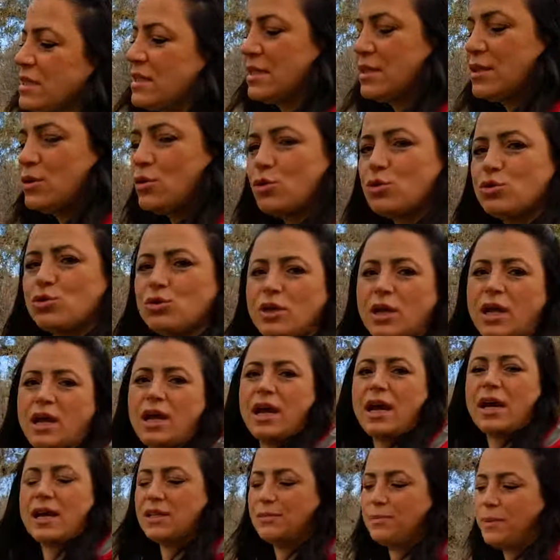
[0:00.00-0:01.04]
sinir otuyla
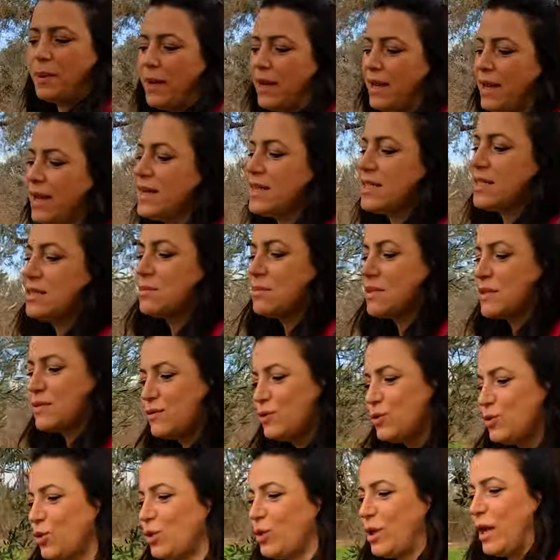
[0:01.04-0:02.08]
alakalı paylaştığımız
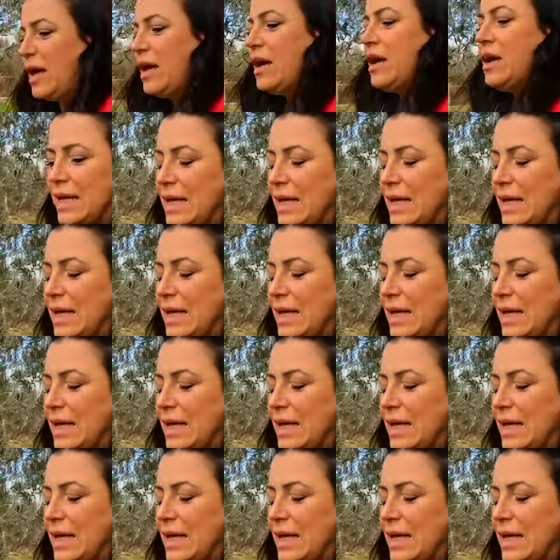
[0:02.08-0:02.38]
videoya